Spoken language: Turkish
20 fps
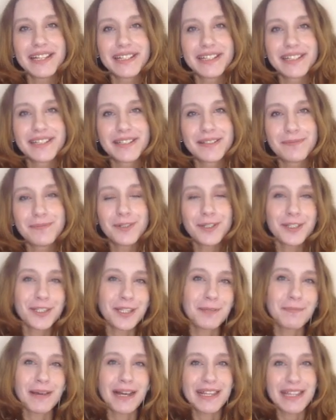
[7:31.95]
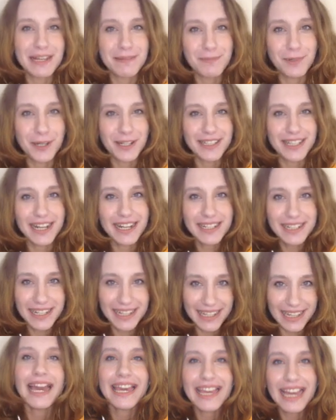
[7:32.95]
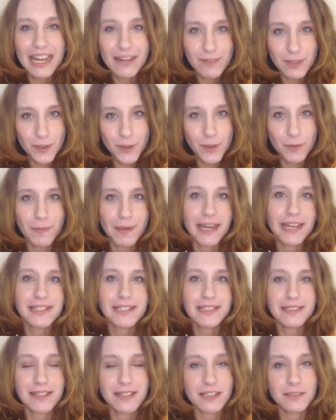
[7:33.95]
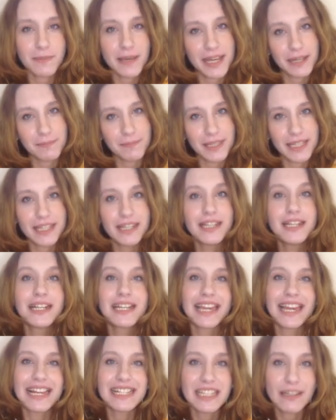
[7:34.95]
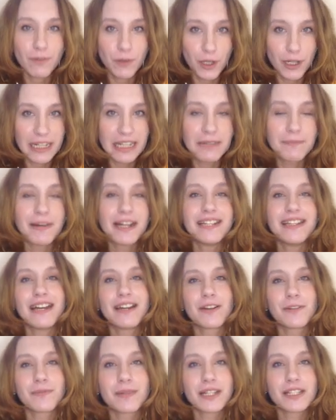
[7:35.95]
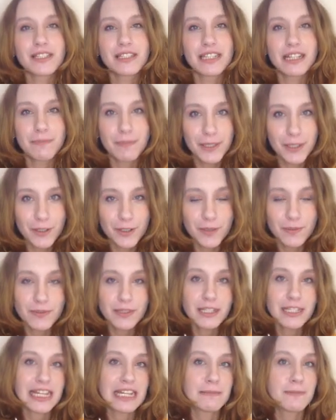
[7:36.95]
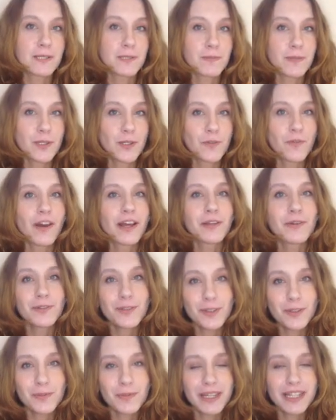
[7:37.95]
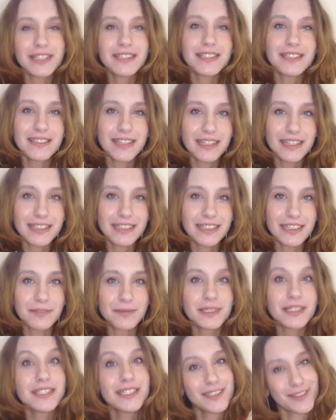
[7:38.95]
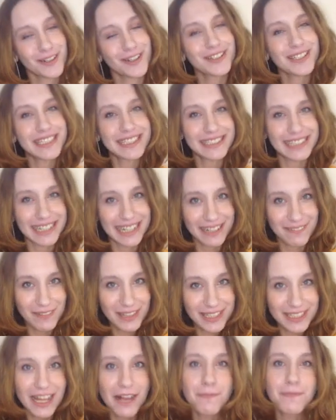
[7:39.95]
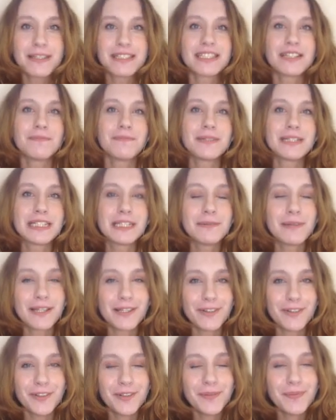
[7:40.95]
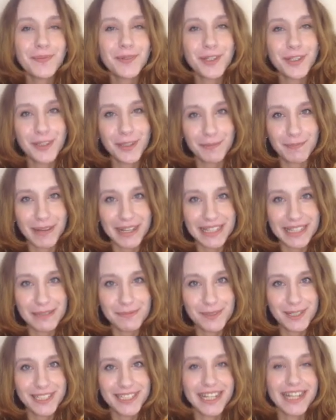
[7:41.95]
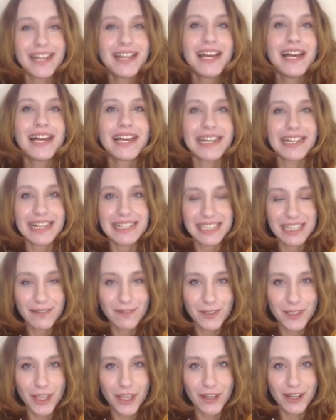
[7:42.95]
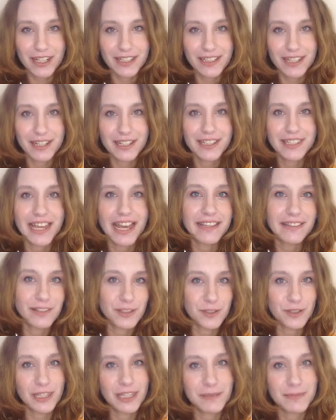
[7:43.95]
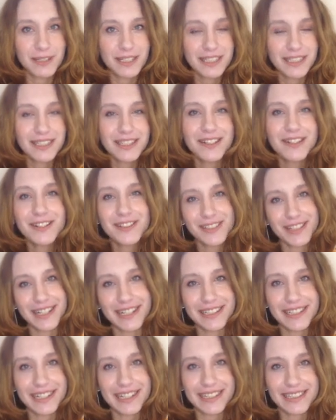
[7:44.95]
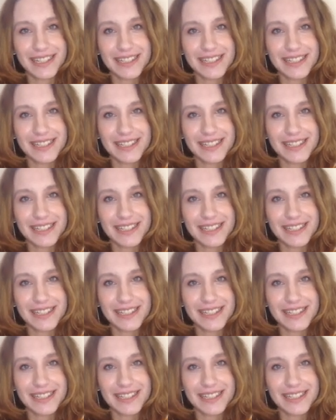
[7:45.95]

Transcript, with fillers: e, bugünlük benden bu kadar. Eğer videoyu beğendiyseniz beğenmeyi, gelecek videolardan haberdar olmak için abone olup zil basmayı lütfen unutmayın. Sizleri kanalıma Discord, Instagram ve Tumblr hesaplarında bekliyorum. Bugünlük benden bu kadar. Gelecek videoya kadar kendinize çok iyi bakın. Hoşçakalın